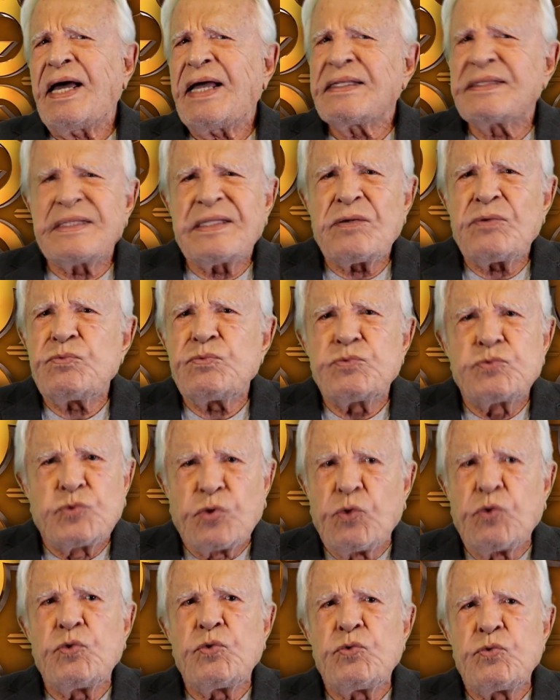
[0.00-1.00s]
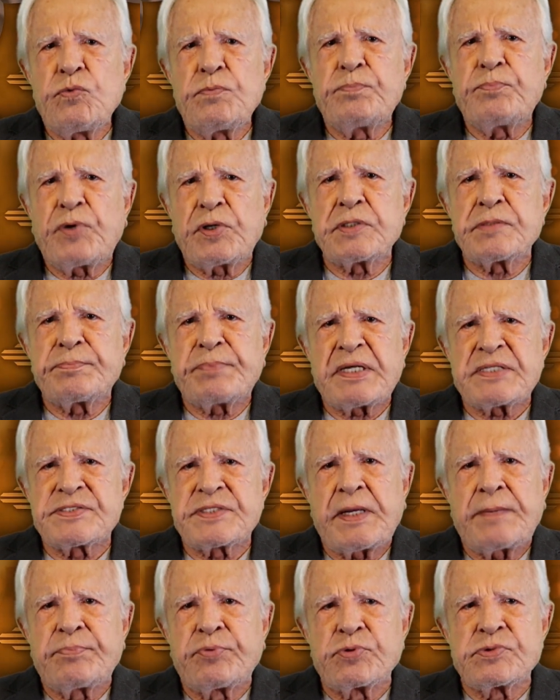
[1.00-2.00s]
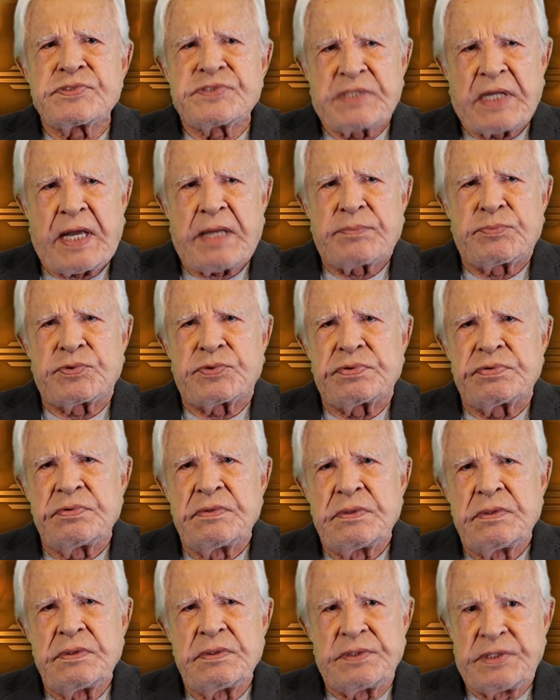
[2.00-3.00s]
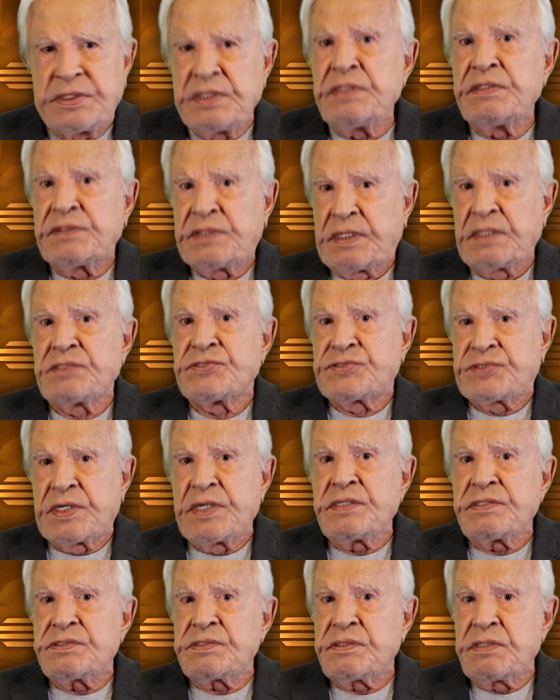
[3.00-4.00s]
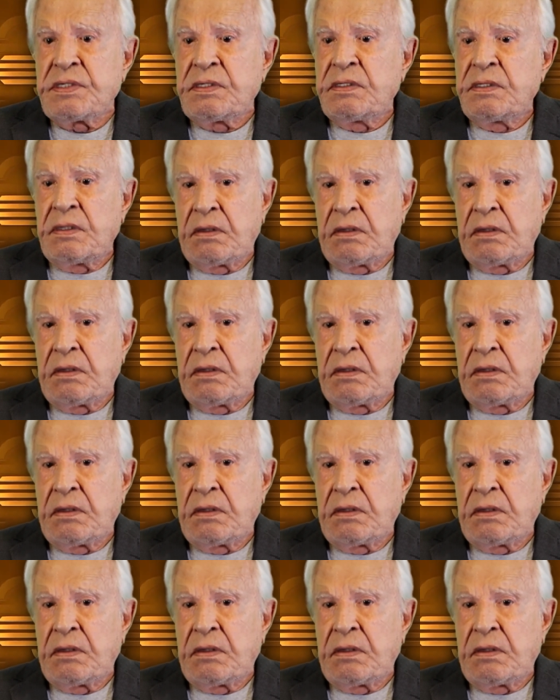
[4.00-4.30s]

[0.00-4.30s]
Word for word: Até um tolo pode passar por sábio e inteligente.